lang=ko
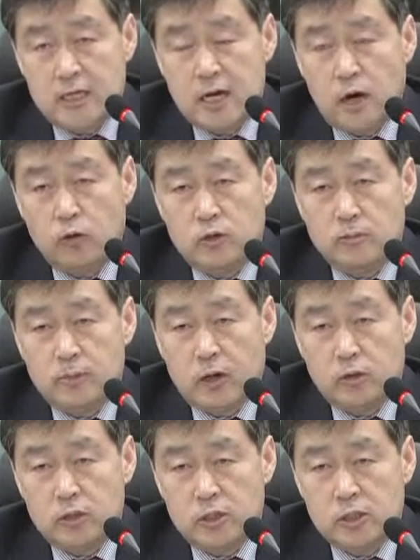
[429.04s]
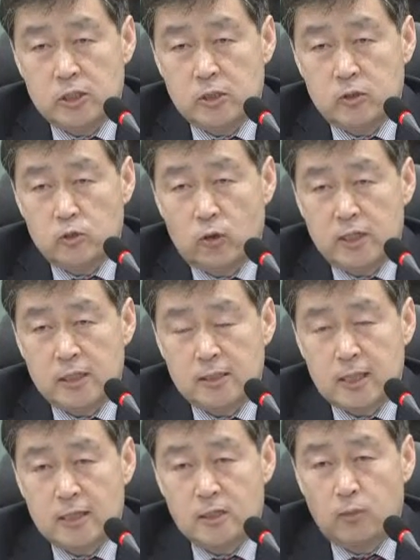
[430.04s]
이해하고 있는 바고 취지는
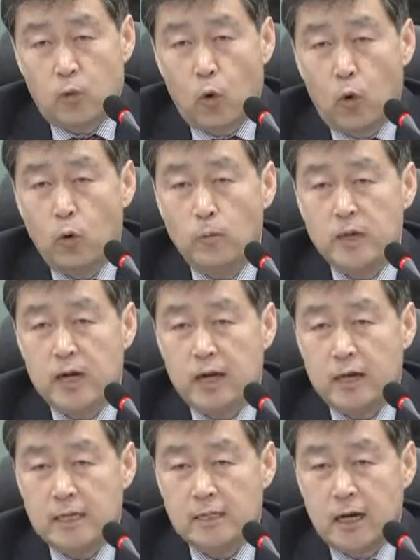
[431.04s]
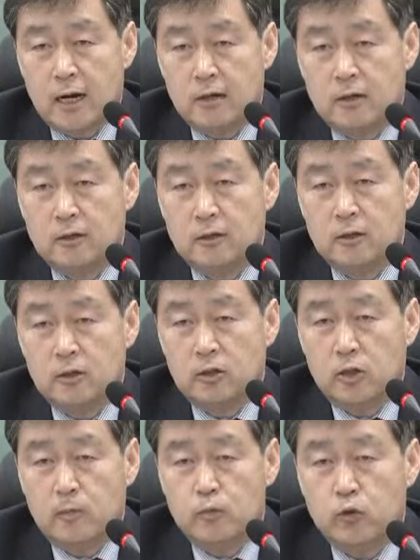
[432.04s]
손해사정에 나선 보험이라는 회사라는 그런
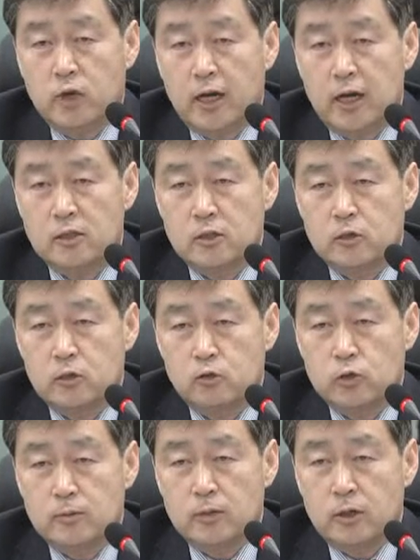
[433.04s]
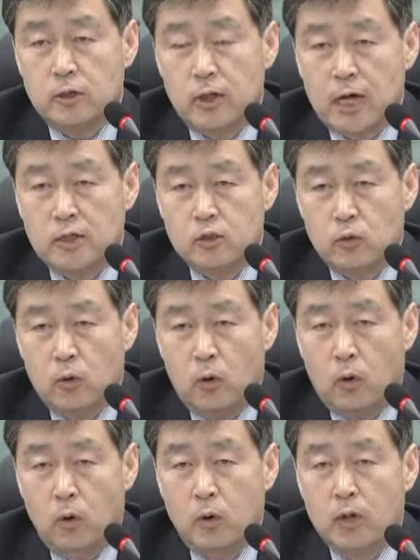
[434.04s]
어떤 금융기관에서는 더 중립성을
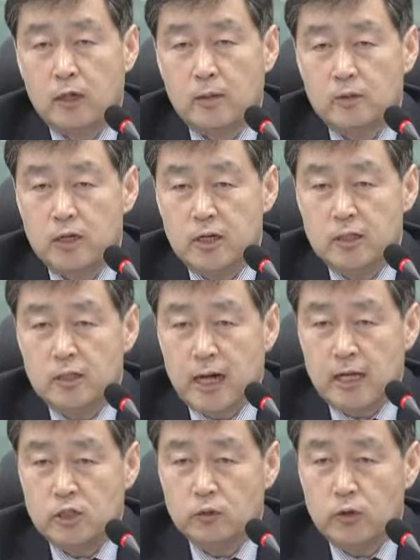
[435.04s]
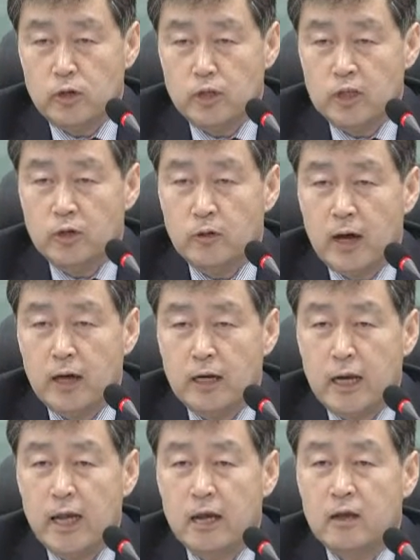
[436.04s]
가지고 그다음 신뢰성을 가지고 있는
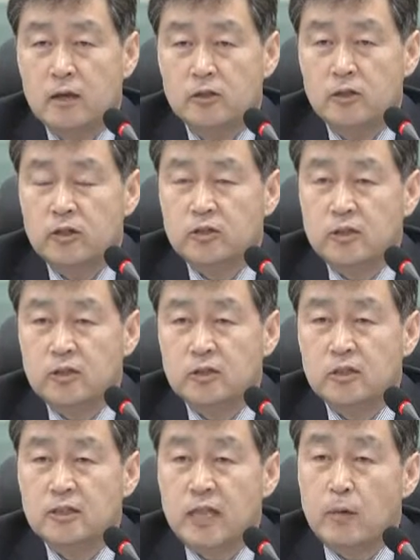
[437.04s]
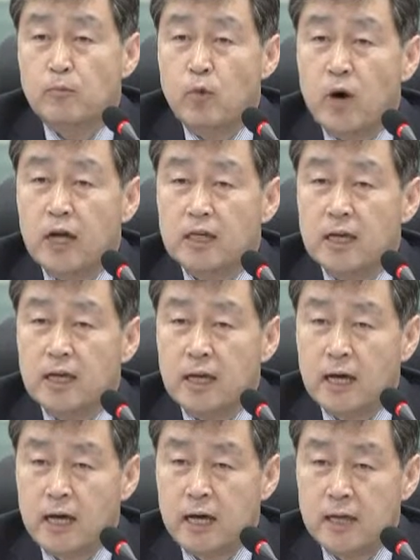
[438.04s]
기관의 적정성을 담보하기 위한
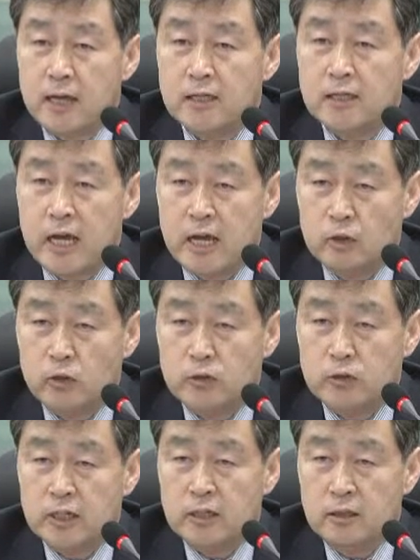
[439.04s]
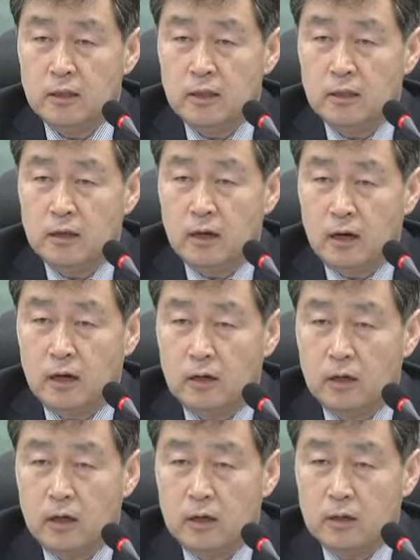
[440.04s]
하나의 제도적인
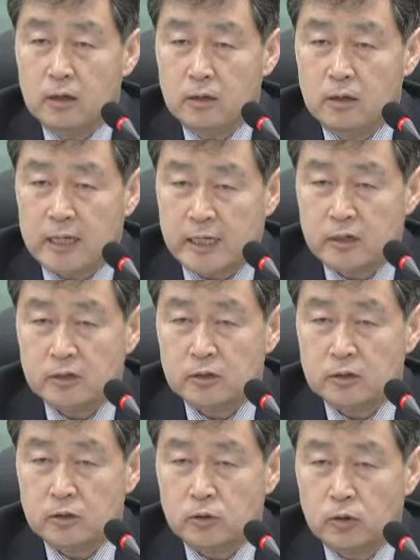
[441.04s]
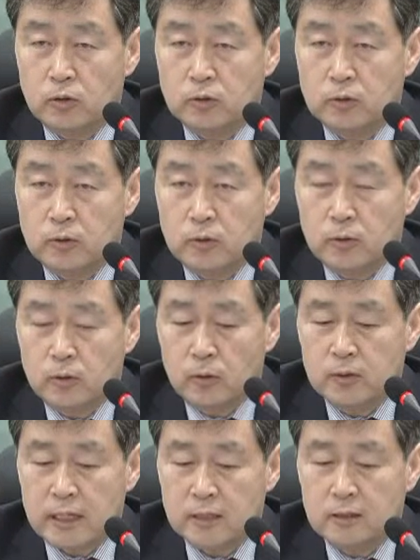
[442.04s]
어, 그
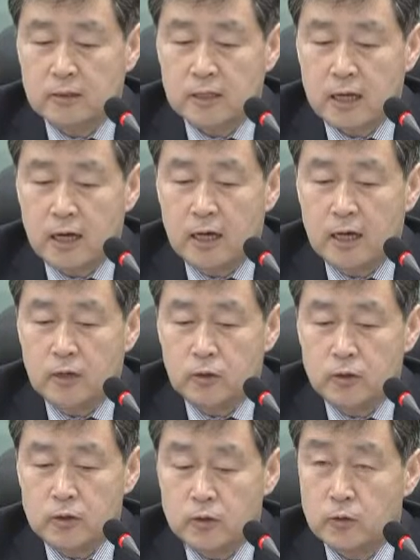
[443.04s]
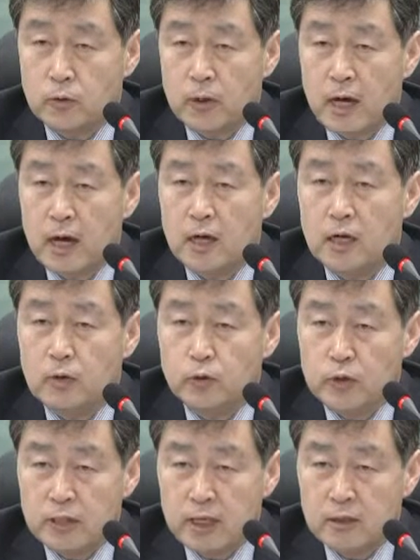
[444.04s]
자격적으로 자격사로 요소가
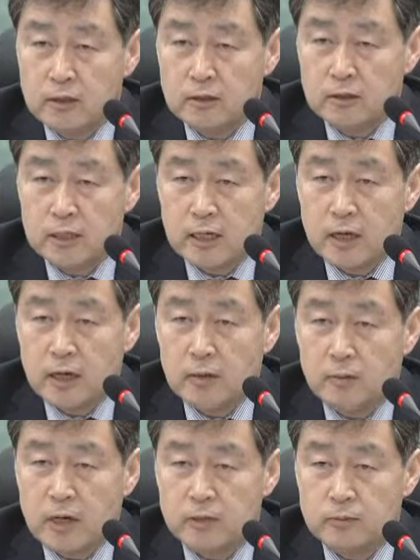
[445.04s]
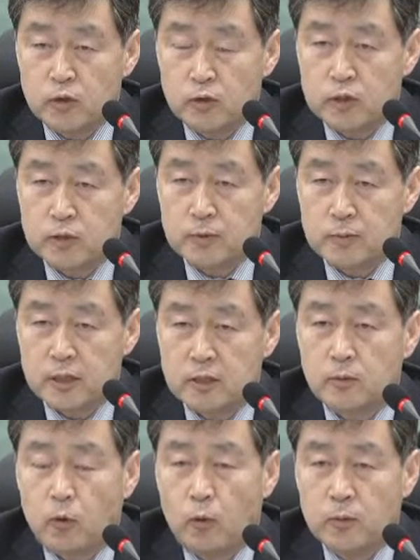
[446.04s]
일부 있다는 것을 제가 말씀드리고 싶습니다.
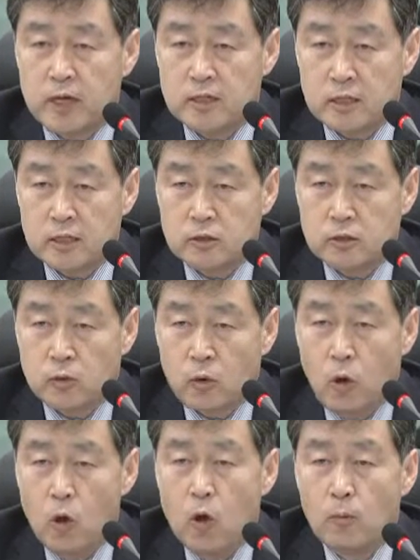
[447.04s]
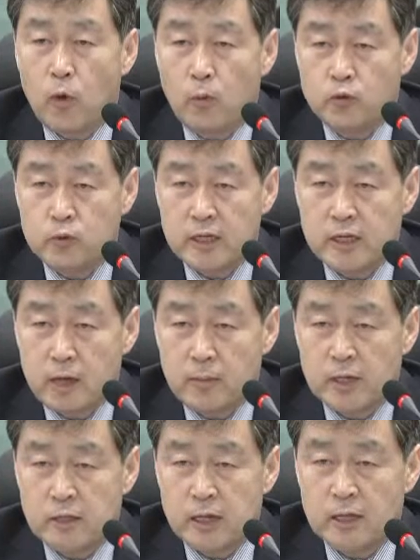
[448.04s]
그래서 보험계리사도 있고 보험중개사
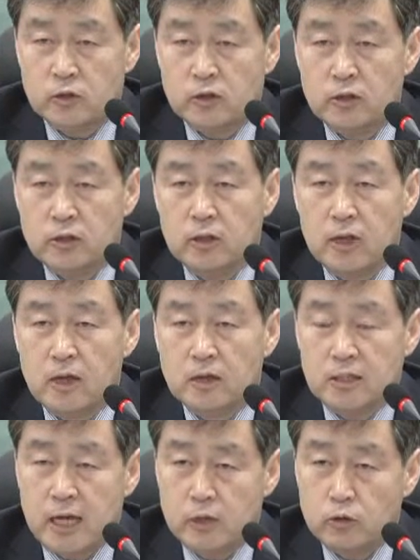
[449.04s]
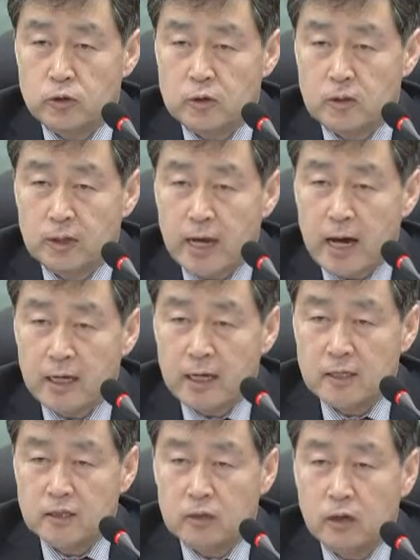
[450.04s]
마찬가지고 그런 제도적인 틀
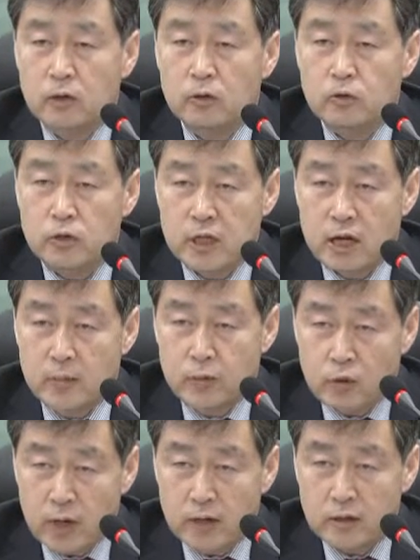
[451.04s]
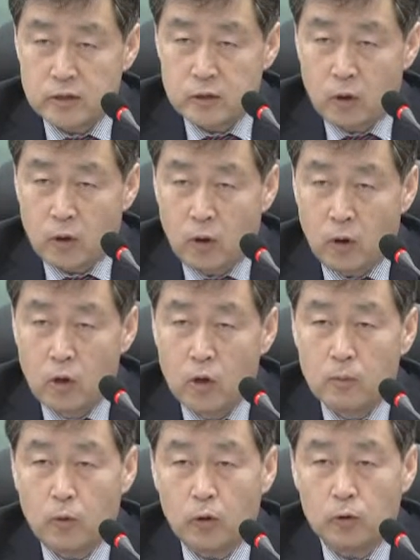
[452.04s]
안에서 규제가 필요한 것이고
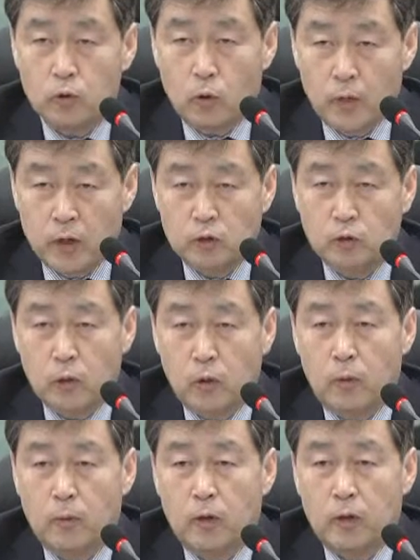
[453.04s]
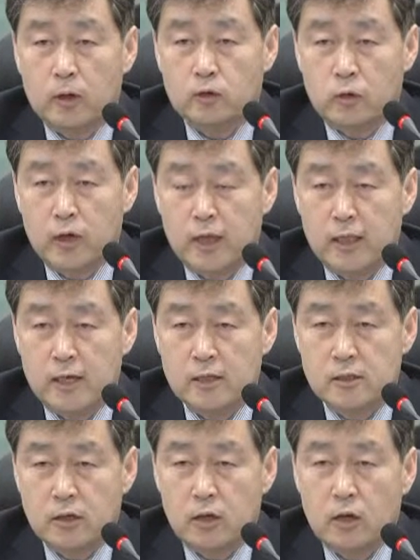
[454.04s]
뭐 또 별도로 뭐 손해에
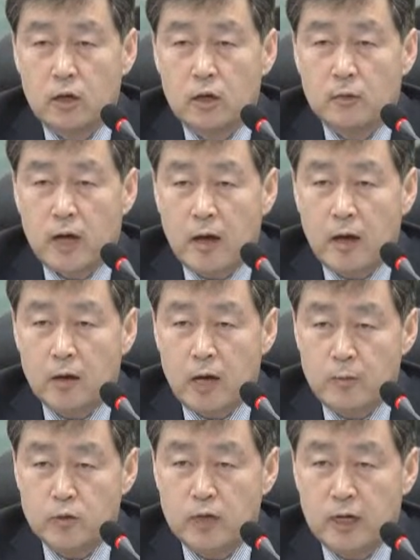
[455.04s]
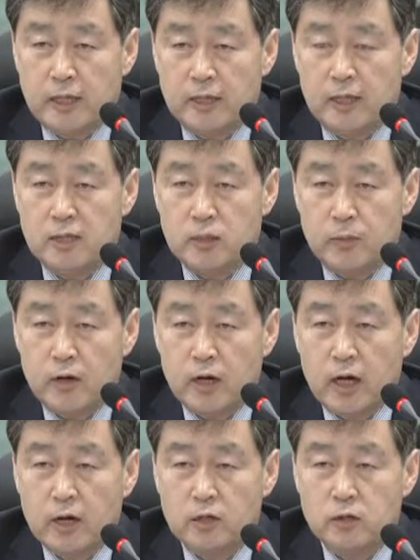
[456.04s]
대해서 가, 감정을 한다든지
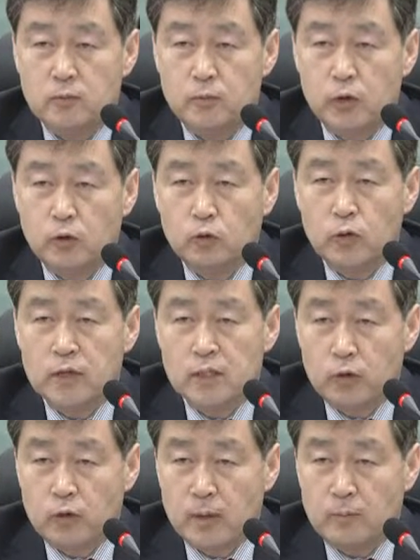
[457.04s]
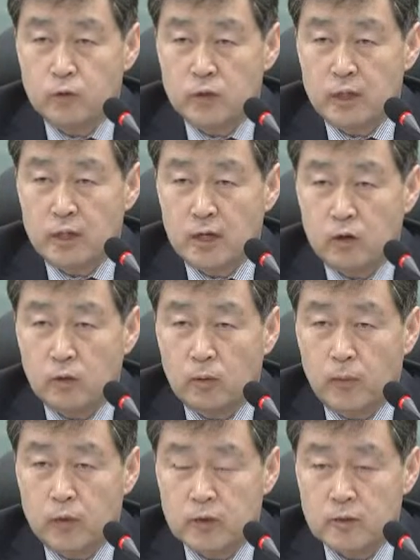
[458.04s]
평가하는 것은 별도의 차원의 문제라고
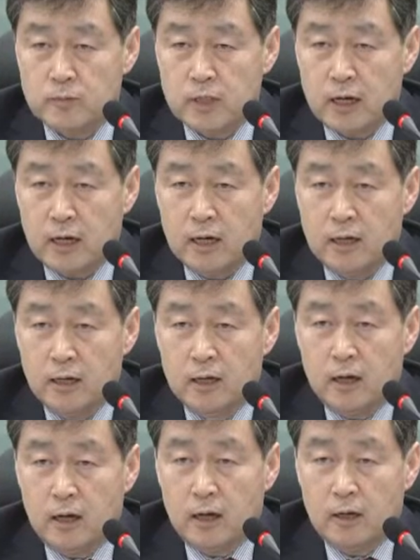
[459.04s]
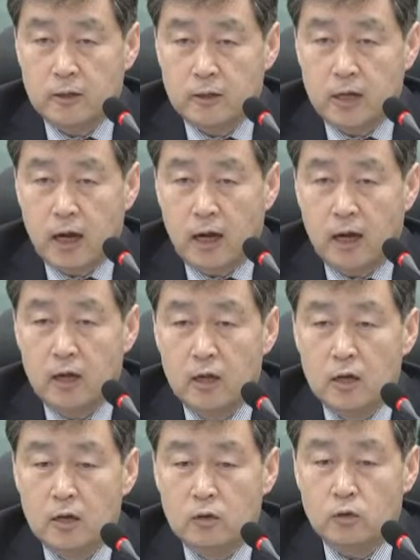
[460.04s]
보여집니다. 아, 그러나
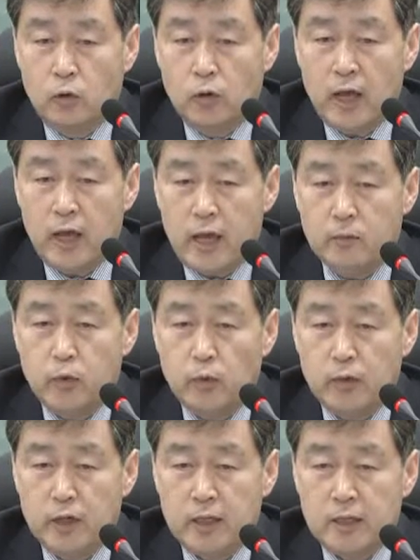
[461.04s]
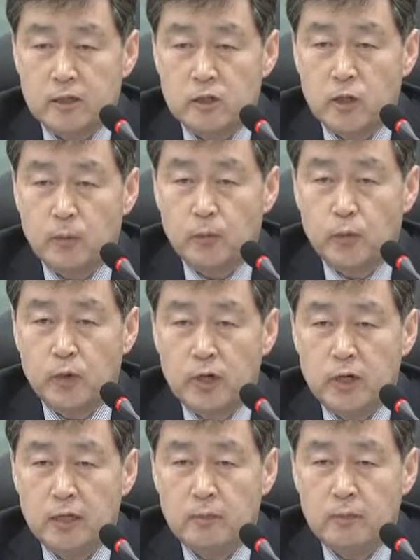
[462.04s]
손해 F부분에 대해서
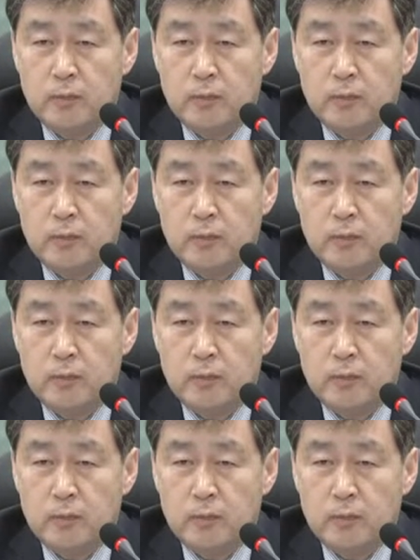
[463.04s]
섣불리